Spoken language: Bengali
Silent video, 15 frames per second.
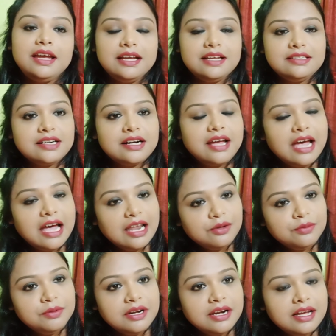এছাড়া
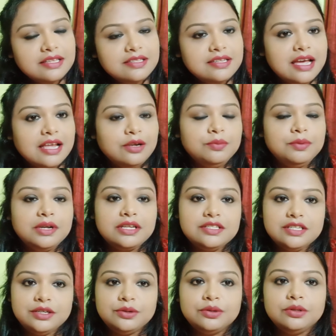অ্যালোভেরা আছে অ্যালোভেরা যে
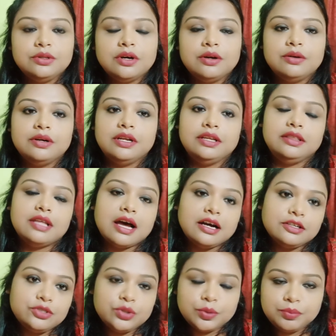কোনো ধরনের দাগ
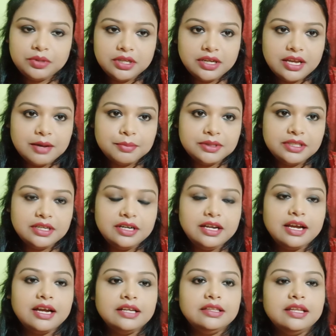ছোপ থেকে আমাদের
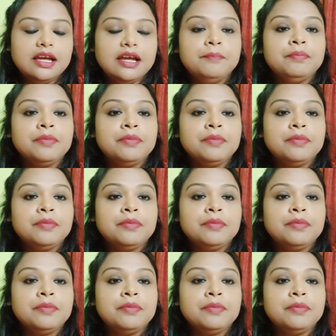রেহাই দেয়